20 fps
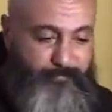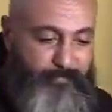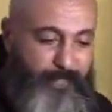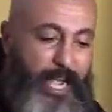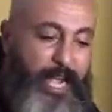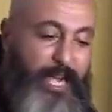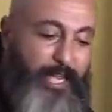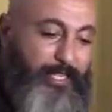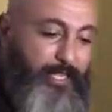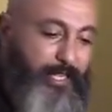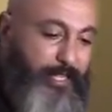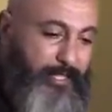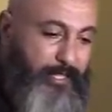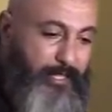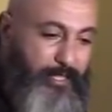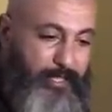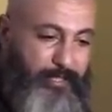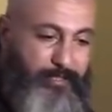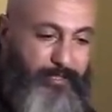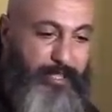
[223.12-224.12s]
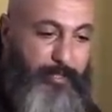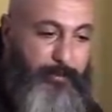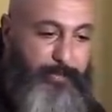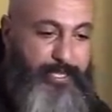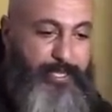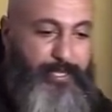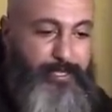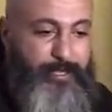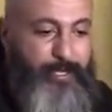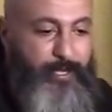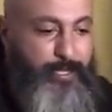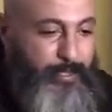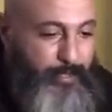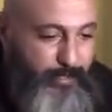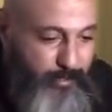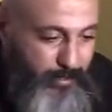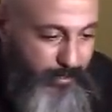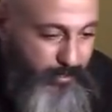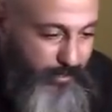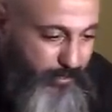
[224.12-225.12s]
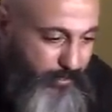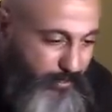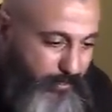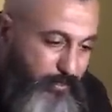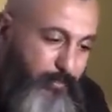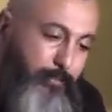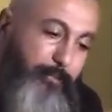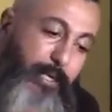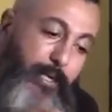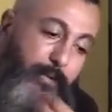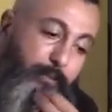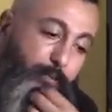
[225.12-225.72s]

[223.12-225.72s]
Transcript: اه انا يا درب السلطان بن